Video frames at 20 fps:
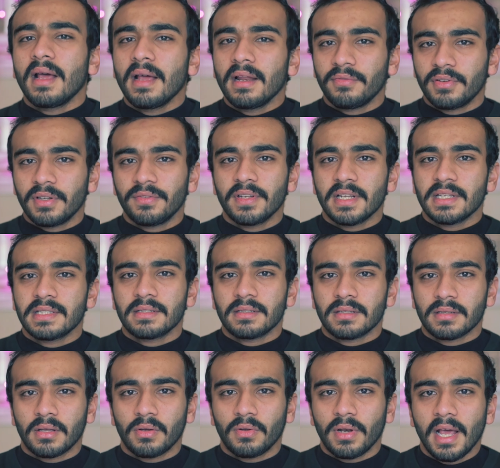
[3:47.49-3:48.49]
عارف ان في
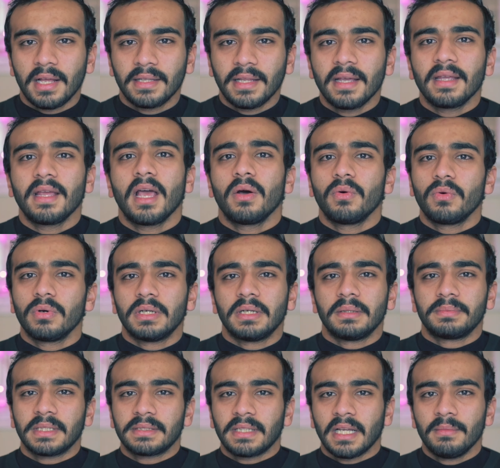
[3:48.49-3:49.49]
ناس خلقها ضيقه
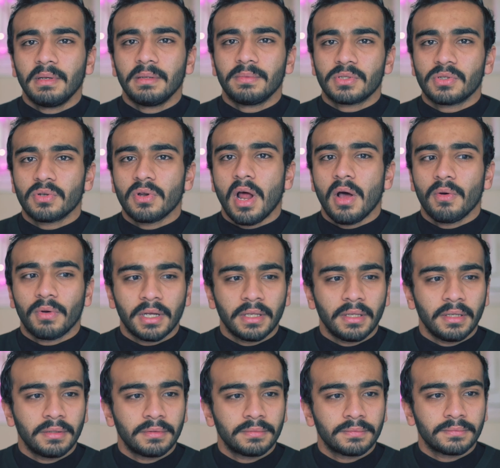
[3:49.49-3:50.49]
وبتتحمل بسرعه
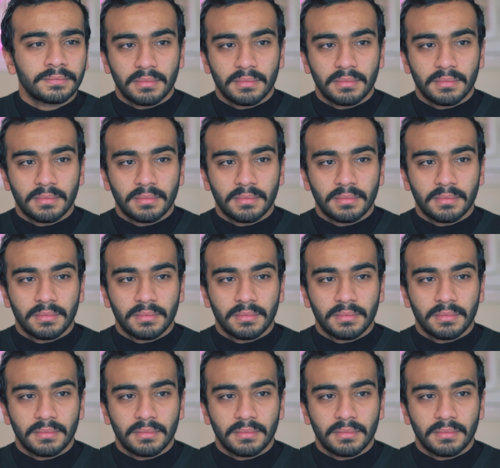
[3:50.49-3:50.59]
وكده